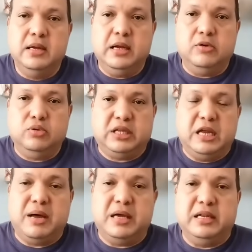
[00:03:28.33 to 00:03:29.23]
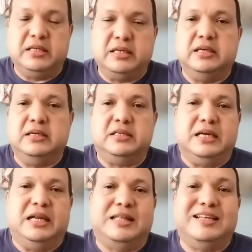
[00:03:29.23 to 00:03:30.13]
Usted imagínese
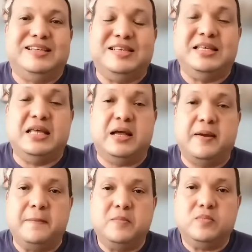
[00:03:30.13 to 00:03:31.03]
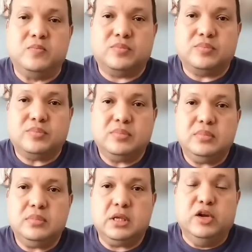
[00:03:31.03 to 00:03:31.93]
sin electricidad,
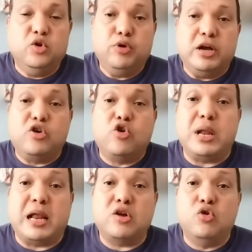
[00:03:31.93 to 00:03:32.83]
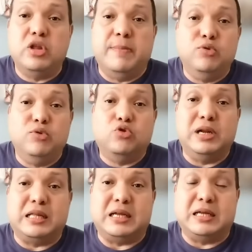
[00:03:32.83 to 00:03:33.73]
que no puedes cobrar con el punto de
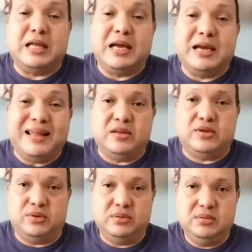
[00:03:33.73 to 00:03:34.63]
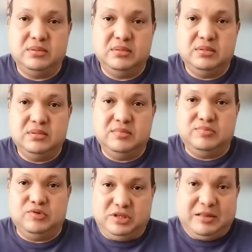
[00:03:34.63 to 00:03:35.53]
la tarjeta de crédito.
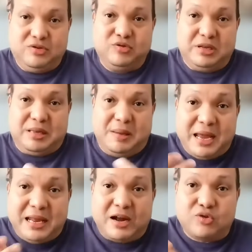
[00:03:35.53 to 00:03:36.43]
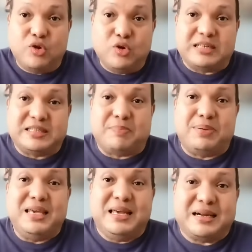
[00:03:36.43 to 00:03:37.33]
O sea, tú te imaginas todo lo que se
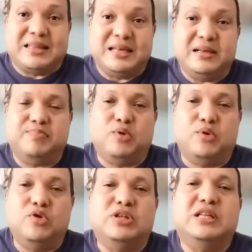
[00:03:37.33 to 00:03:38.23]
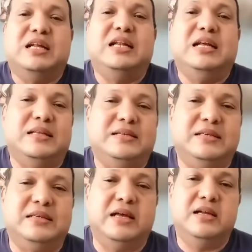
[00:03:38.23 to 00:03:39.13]
pierde por no tener
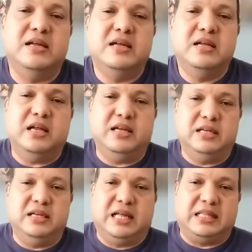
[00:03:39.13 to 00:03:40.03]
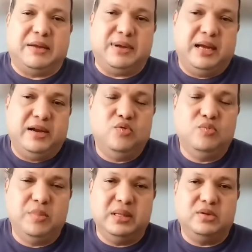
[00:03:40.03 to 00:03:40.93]
electricidad en las tablas en un
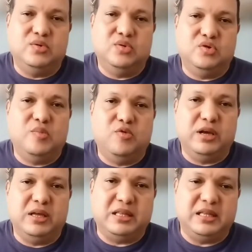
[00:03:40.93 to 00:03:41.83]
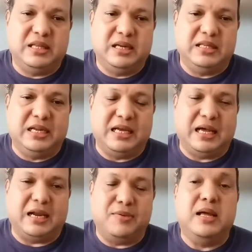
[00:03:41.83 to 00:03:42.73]
momento como este del, del
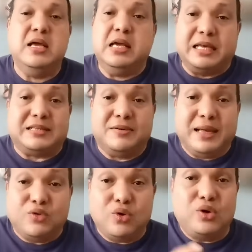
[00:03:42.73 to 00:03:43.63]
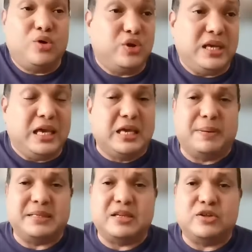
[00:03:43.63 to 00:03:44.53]
carnaval, que se va todos los días y que
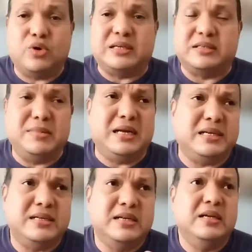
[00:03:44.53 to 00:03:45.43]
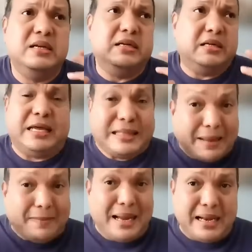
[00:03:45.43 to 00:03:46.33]
pasa todas las semanas, está
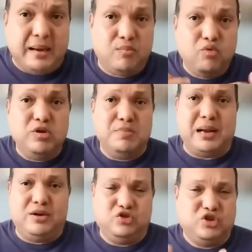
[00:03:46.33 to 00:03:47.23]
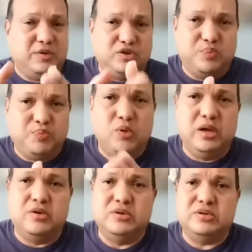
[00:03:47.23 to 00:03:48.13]
mal, muy mal. Los servicios
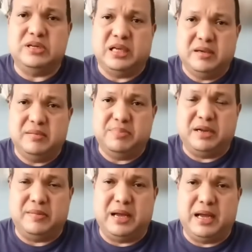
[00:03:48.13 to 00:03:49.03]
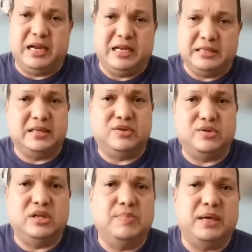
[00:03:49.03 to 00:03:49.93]
públicos aquí en Panamá, en ese
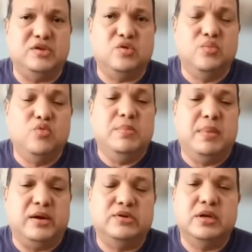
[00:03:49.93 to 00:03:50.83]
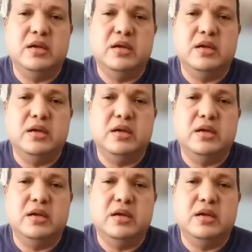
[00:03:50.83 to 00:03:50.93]
sector del país, son muy malos.